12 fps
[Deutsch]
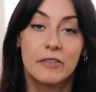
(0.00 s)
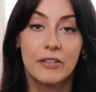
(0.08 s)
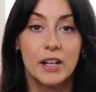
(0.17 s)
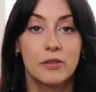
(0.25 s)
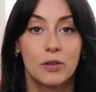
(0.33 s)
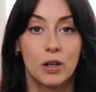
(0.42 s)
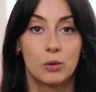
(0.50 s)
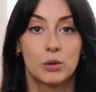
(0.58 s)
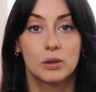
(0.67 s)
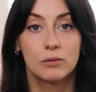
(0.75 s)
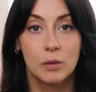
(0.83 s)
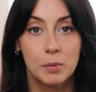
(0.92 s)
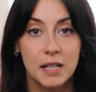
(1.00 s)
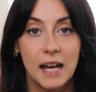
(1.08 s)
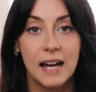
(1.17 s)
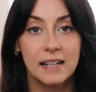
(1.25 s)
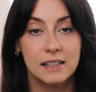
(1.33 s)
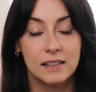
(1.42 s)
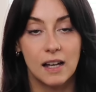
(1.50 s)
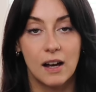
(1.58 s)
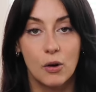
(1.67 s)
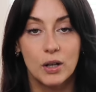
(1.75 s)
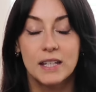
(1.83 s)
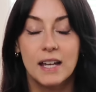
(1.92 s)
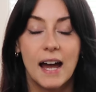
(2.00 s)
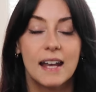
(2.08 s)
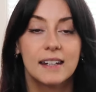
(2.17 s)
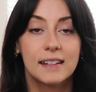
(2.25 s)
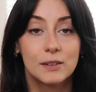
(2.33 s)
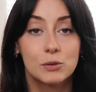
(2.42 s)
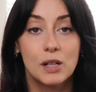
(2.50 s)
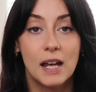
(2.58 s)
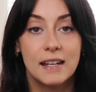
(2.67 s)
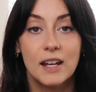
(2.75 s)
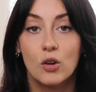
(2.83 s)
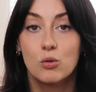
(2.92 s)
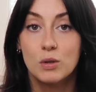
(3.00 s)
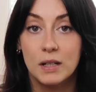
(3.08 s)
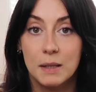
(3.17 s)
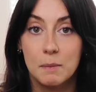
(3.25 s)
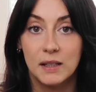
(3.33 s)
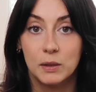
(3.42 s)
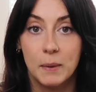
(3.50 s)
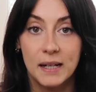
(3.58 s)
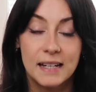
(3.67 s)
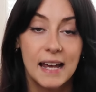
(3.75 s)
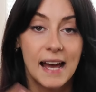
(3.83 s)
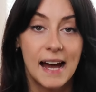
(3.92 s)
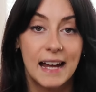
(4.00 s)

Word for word: Fettverlust und wir betrachten auch hier eine gesunde Ernährung unter dem Aspekt